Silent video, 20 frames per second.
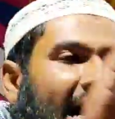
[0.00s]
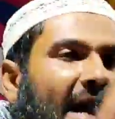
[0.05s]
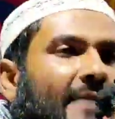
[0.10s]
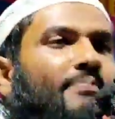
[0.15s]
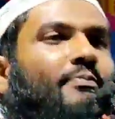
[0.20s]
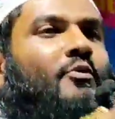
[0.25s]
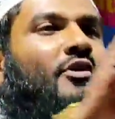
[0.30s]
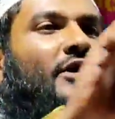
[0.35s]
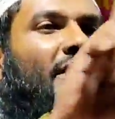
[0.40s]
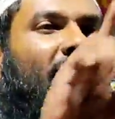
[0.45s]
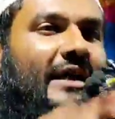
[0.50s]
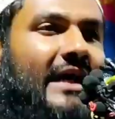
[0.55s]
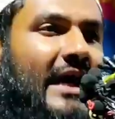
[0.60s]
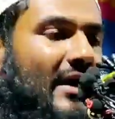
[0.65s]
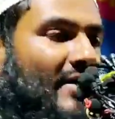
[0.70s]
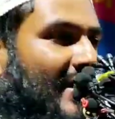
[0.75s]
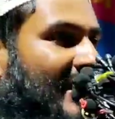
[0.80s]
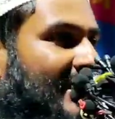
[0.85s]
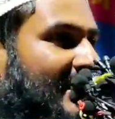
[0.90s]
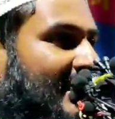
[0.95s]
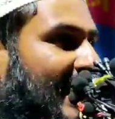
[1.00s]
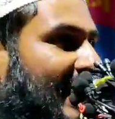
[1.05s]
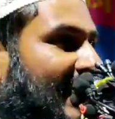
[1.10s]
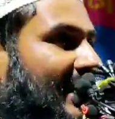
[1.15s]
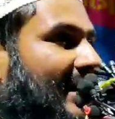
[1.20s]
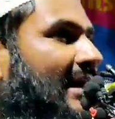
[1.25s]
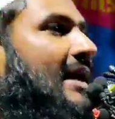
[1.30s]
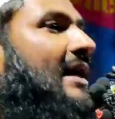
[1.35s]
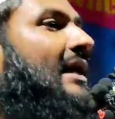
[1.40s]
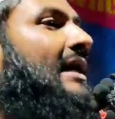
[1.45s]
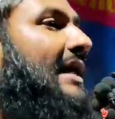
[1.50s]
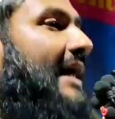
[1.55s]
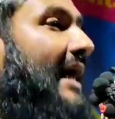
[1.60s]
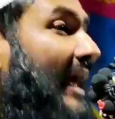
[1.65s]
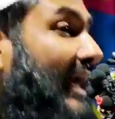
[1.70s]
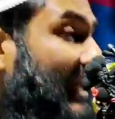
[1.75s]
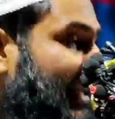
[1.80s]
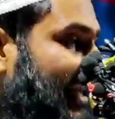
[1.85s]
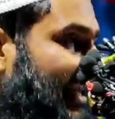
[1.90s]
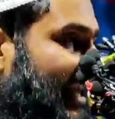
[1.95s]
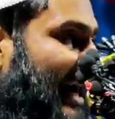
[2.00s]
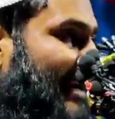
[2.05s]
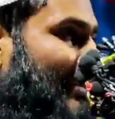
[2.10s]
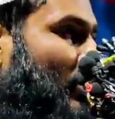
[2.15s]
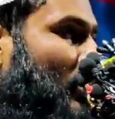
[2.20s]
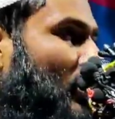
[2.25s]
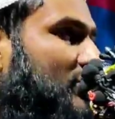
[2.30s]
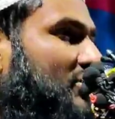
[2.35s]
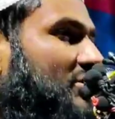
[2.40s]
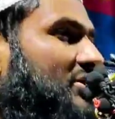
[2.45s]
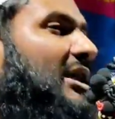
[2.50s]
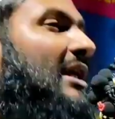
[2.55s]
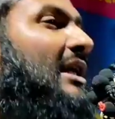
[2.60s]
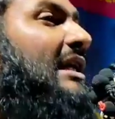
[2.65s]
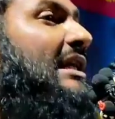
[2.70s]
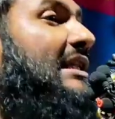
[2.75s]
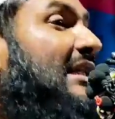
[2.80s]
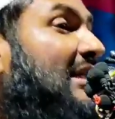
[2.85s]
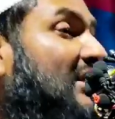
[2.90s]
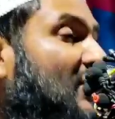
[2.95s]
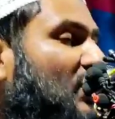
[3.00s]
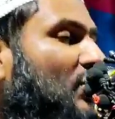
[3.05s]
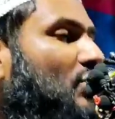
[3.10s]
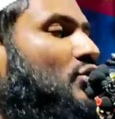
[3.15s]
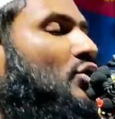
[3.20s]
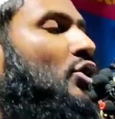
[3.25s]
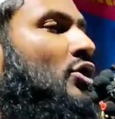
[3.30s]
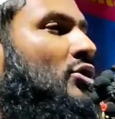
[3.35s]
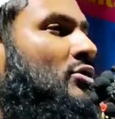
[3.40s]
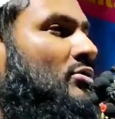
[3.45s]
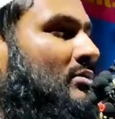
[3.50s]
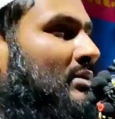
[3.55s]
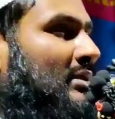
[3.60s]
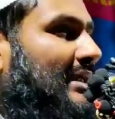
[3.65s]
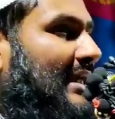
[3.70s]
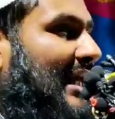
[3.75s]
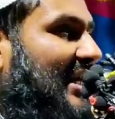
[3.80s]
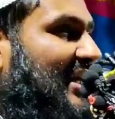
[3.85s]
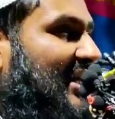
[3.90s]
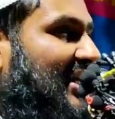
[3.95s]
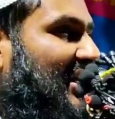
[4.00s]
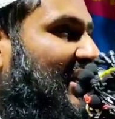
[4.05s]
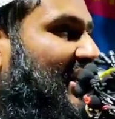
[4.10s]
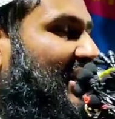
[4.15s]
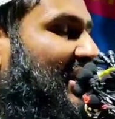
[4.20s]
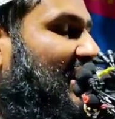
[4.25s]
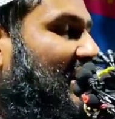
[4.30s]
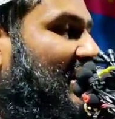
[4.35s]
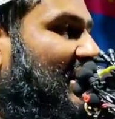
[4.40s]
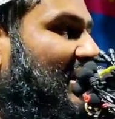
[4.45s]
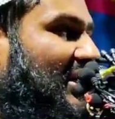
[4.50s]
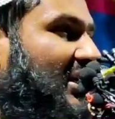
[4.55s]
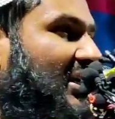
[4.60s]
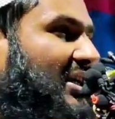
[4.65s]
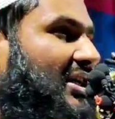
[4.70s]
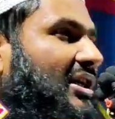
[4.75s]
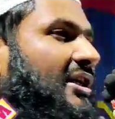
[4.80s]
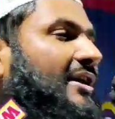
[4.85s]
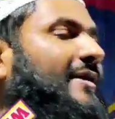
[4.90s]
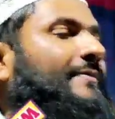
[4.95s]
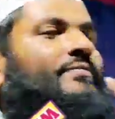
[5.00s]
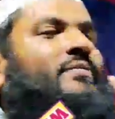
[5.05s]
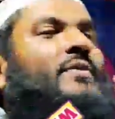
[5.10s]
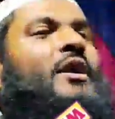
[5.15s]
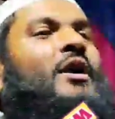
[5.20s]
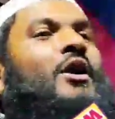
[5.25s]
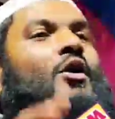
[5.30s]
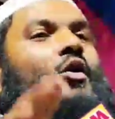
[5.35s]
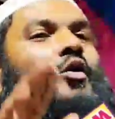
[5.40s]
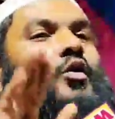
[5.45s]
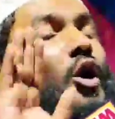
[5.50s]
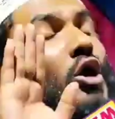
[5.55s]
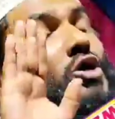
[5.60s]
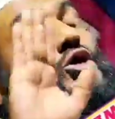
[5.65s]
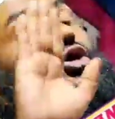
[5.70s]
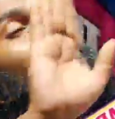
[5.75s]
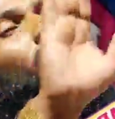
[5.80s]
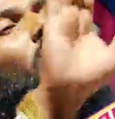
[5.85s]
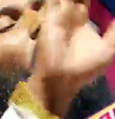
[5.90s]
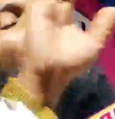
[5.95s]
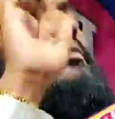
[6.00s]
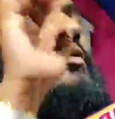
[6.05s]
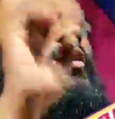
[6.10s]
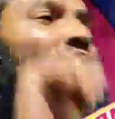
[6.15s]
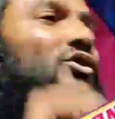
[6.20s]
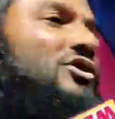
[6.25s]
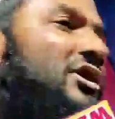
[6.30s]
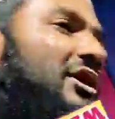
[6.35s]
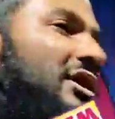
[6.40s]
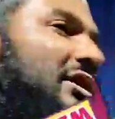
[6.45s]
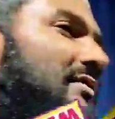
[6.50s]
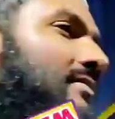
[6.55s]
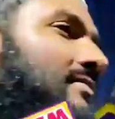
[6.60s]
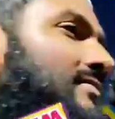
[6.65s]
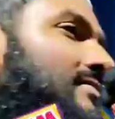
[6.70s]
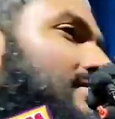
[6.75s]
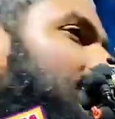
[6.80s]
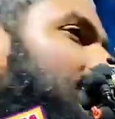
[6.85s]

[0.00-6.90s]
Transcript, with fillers: মেকআপ করে খাওয়া যায় এর নাম হচ্ছে রিজকন কারিম উত্তম রুজি